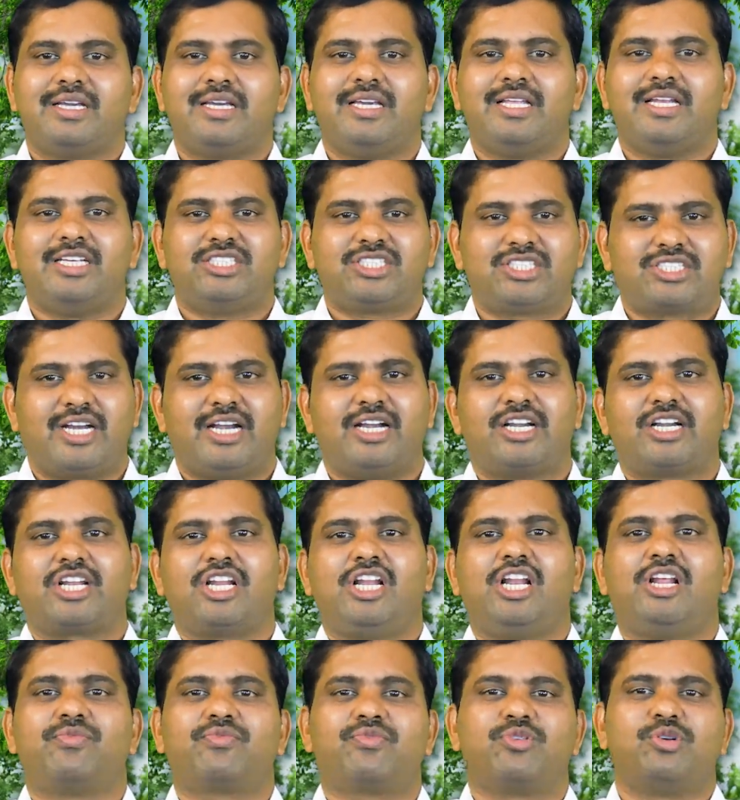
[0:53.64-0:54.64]
ఇన్స్టెంట్
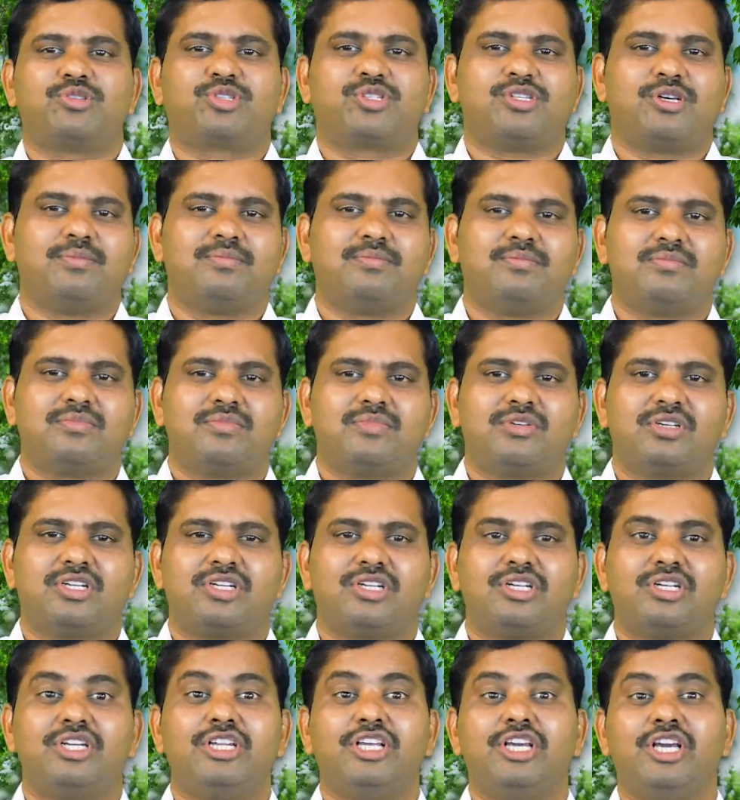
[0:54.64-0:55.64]
రిలీఫ్ కోసం
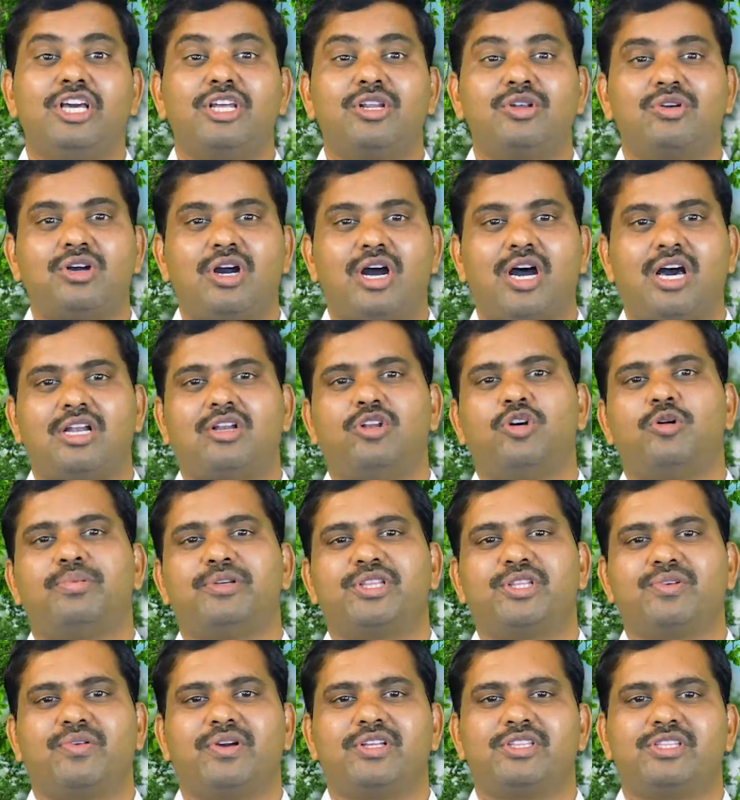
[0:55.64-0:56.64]
నేరుగా
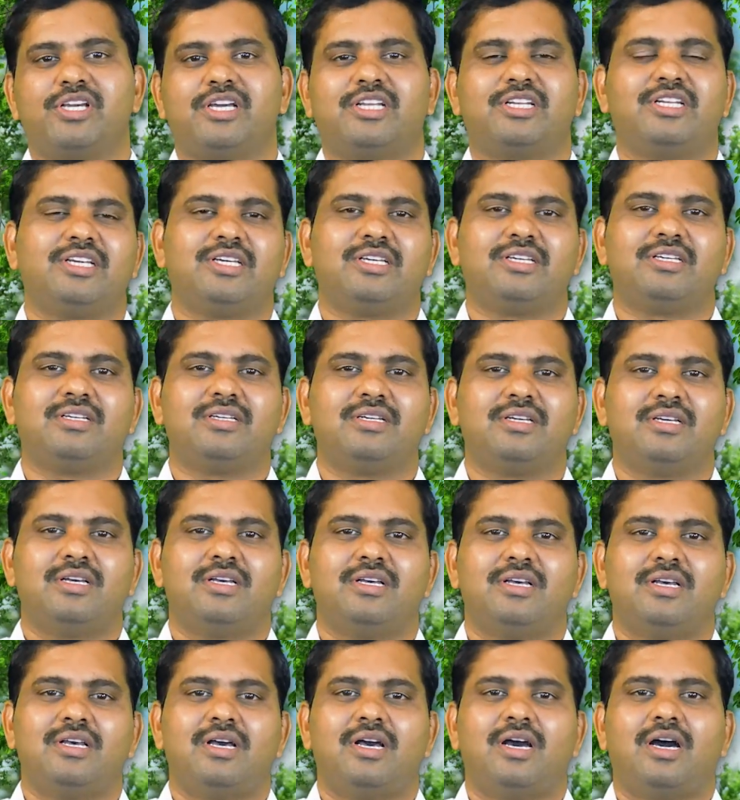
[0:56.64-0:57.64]
అల్లోపతి వైద్యాన్ని
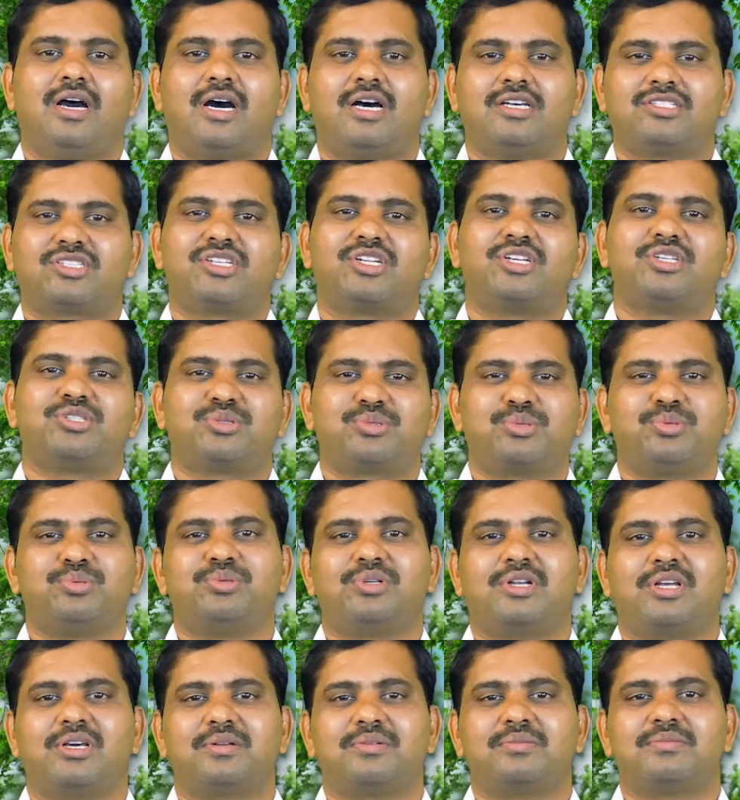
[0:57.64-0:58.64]
ఆశ్రయిస్తూ
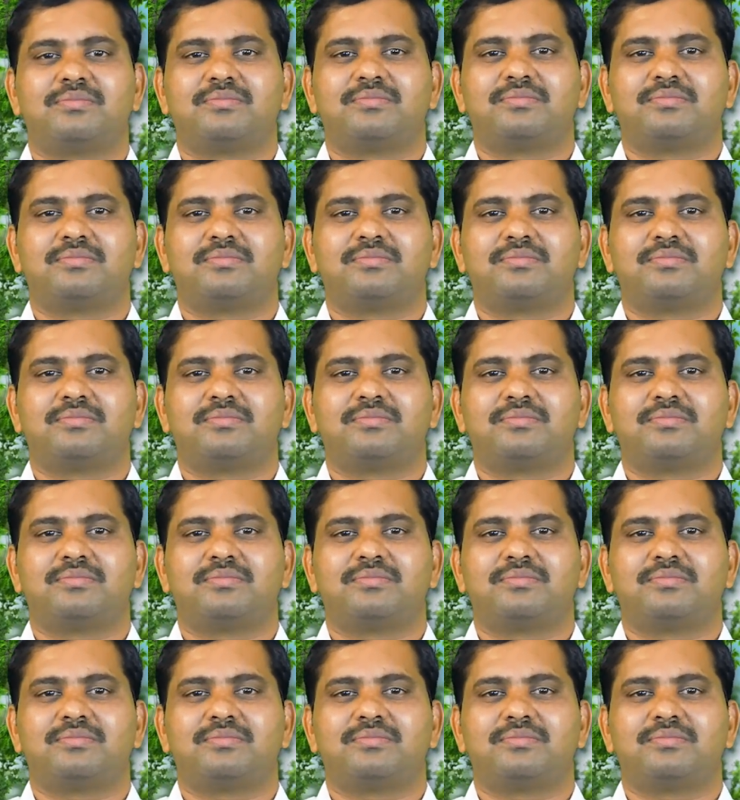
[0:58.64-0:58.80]
ఉంటారు